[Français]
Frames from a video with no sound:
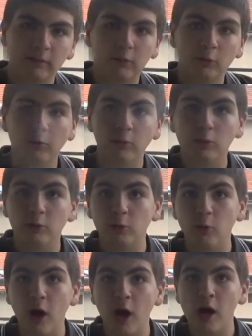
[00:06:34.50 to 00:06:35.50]
José
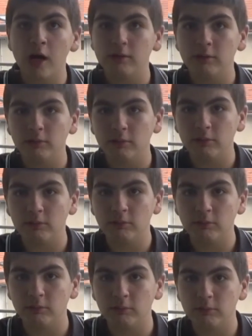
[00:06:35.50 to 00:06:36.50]
Quoi T'as vu
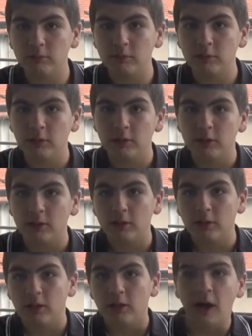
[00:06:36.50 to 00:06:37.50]
Il y a du brouillard.
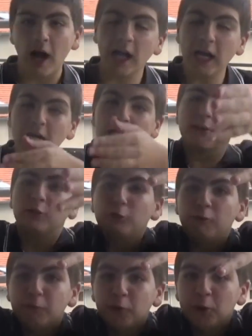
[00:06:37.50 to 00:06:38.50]
Arrête,
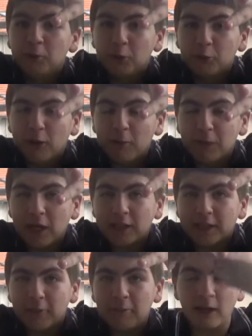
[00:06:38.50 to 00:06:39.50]
tu fumes, tu vois bien
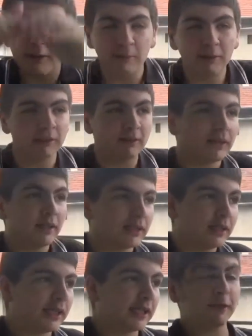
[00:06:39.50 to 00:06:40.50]
le caméraman.
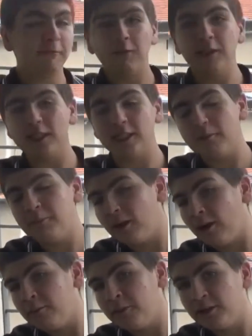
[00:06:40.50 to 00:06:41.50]
Qu'est-ce qu'il fait ce
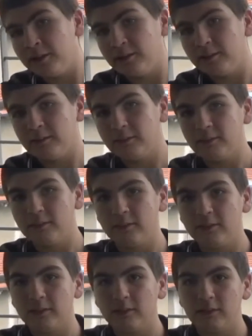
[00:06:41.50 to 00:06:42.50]
caméraman Mais non, il y a
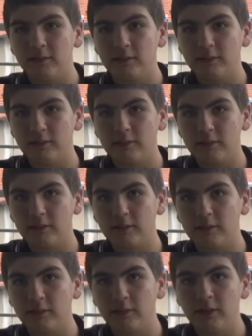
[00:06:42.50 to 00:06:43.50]
euh, du, brouillard
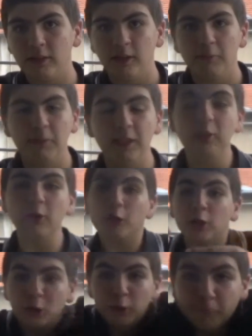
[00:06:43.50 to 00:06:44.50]
londonien, regarde. Mais non,
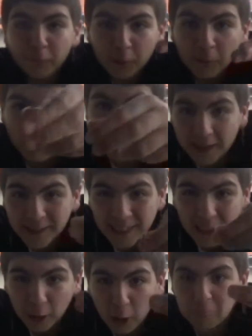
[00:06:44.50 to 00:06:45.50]
tu fumes, regarde
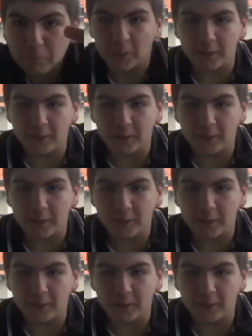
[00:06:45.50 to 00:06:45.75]
ta clope.